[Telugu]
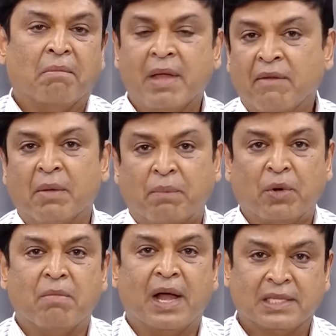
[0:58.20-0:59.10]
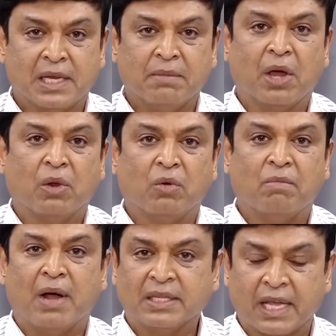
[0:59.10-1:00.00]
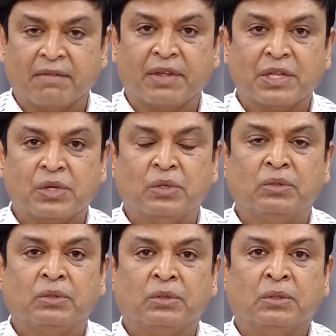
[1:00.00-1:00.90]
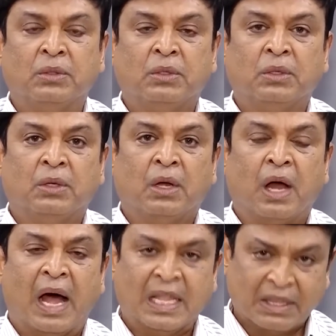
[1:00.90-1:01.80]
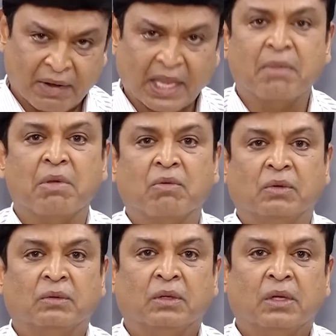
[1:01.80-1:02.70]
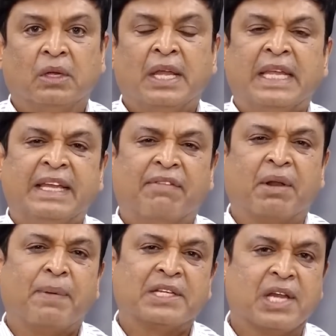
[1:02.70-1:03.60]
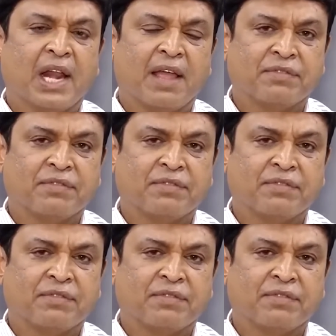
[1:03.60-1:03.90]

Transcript: మేము ఎప్పుడు మా సినిమాలు మా సర్వీసు అంతవరకే మేము ఎవరు పర్సనల్